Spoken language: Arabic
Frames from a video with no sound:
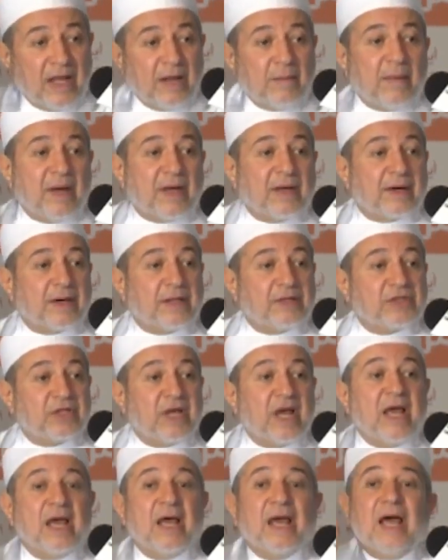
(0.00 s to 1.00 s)
المخرج
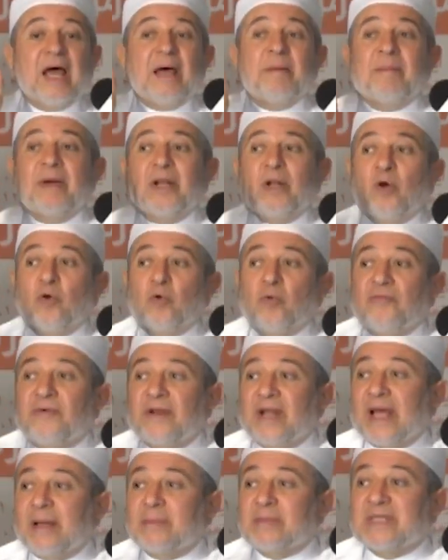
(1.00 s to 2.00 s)
أما الحروف
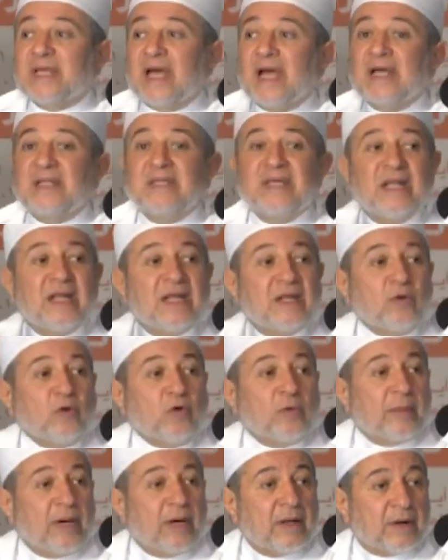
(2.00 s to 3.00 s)
الخمسة هذه لين
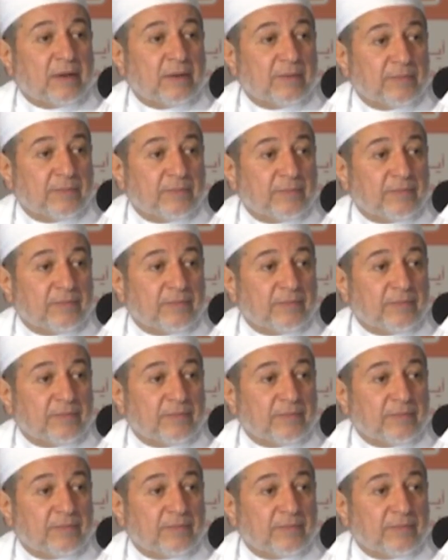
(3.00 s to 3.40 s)
عمر